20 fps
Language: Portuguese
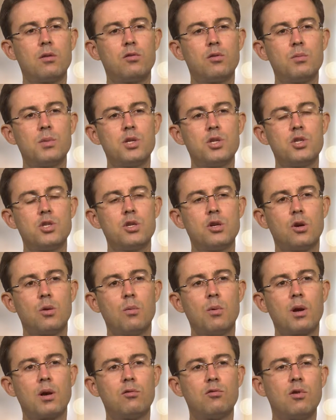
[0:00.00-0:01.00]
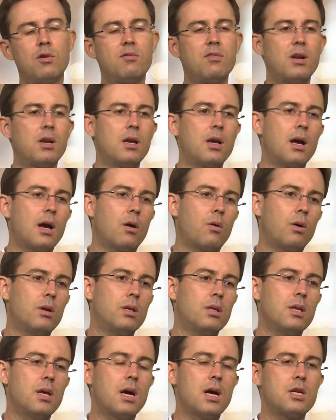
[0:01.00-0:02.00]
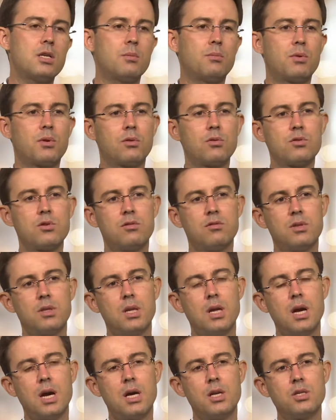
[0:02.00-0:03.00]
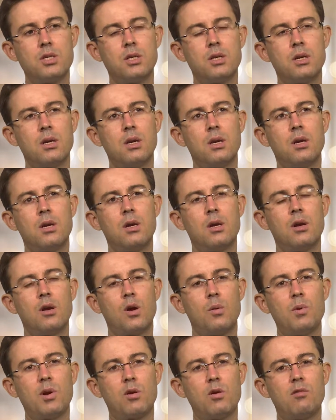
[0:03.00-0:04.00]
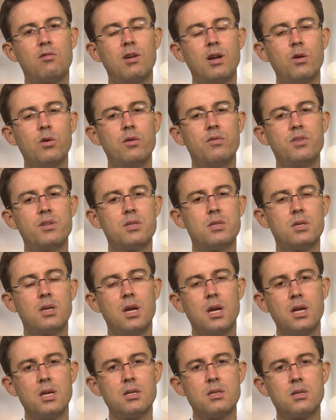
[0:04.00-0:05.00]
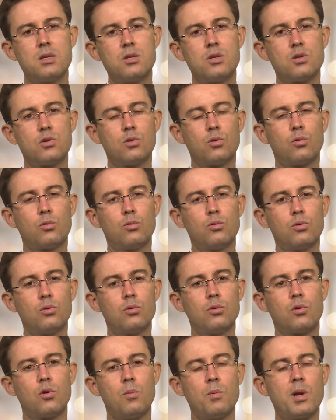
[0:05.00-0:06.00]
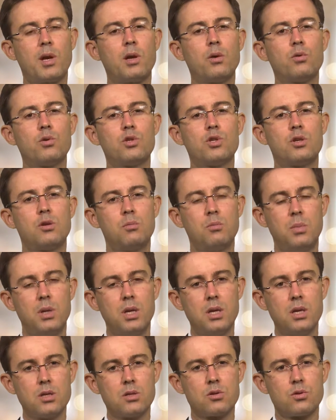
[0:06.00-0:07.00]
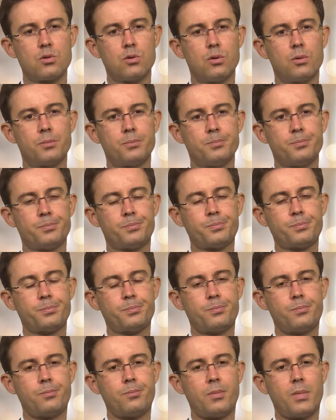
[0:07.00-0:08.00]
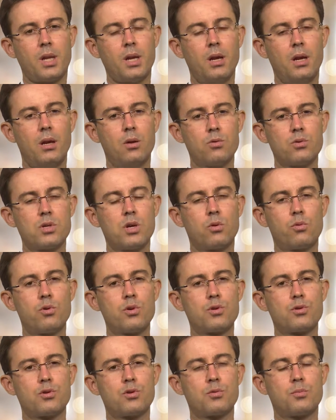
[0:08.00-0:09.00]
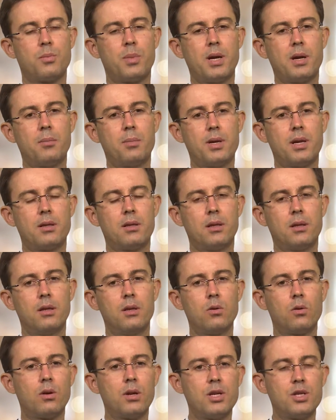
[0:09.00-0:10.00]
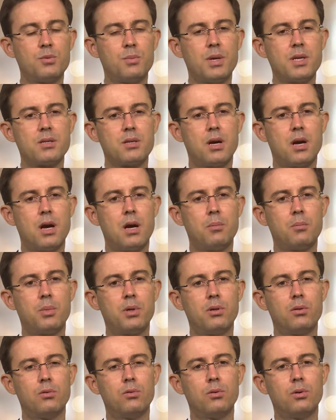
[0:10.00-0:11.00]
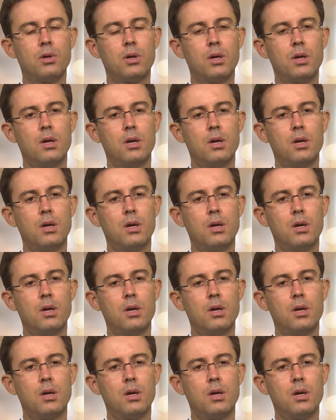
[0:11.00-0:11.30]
eu vou medir, como é que eu vou avaliar a qualidade, a produtividade, como é que eu avalio a eficiência disso tudo, como é que eu otimizo é, os recursos para atender o cliente mais rápido